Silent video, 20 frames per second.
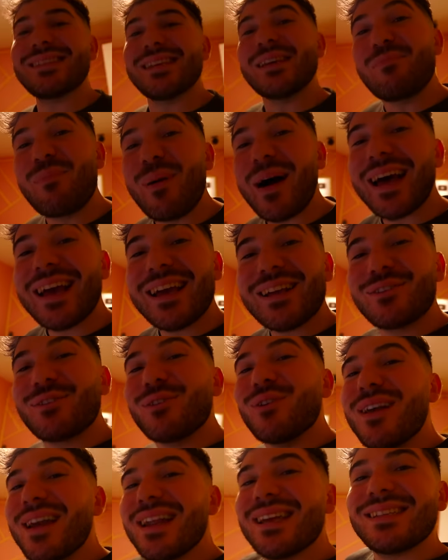il paraît que
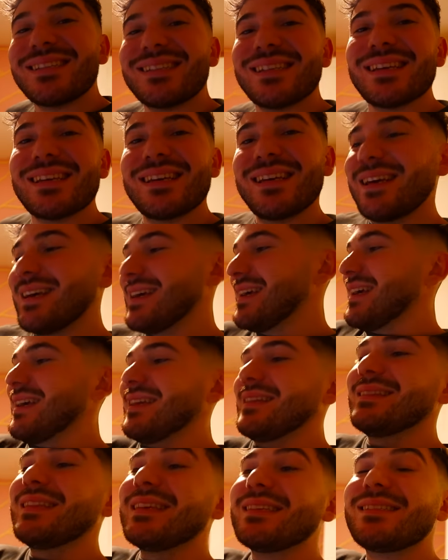de laisser
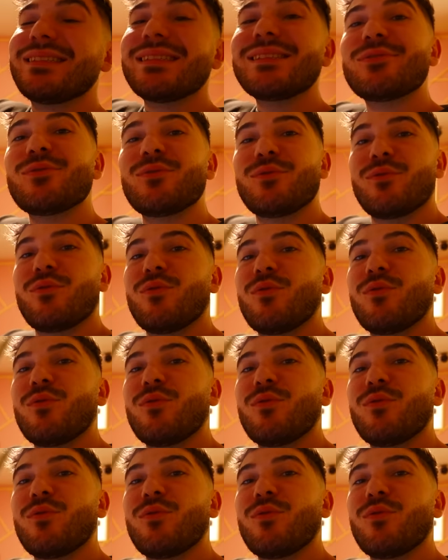des ciseaux